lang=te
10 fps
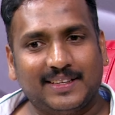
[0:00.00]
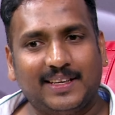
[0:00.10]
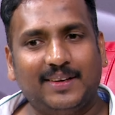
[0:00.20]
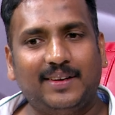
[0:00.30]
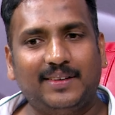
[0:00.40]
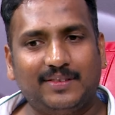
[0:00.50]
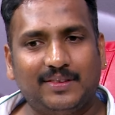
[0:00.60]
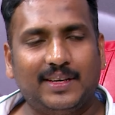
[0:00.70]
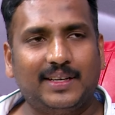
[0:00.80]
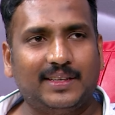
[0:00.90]
హీరోయిన్
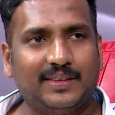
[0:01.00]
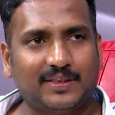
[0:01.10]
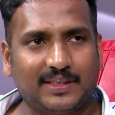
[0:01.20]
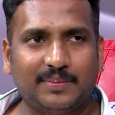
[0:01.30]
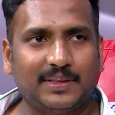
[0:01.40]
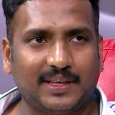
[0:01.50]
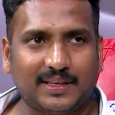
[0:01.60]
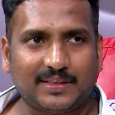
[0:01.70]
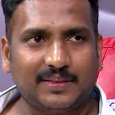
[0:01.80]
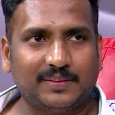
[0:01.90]
ఓరియంటెడ్ ఒక సినిమా
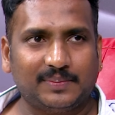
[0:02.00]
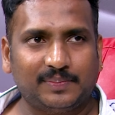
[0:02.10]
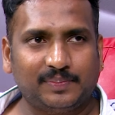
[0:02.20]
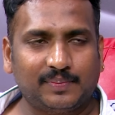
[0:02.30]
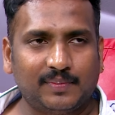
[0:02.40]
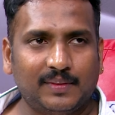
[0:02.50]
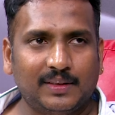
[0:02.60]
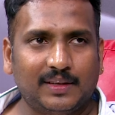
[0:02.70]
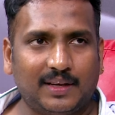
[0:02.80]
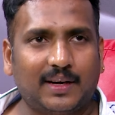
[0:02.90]
చేస్తున్నాం
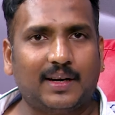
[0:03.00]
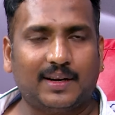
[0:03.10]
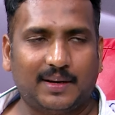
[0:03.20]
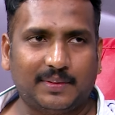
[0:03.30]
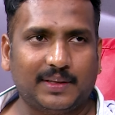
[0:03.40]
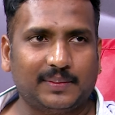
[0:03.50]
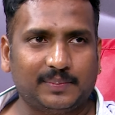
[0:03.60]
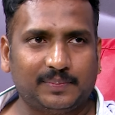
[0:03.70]
హర్రర్ కామెడీ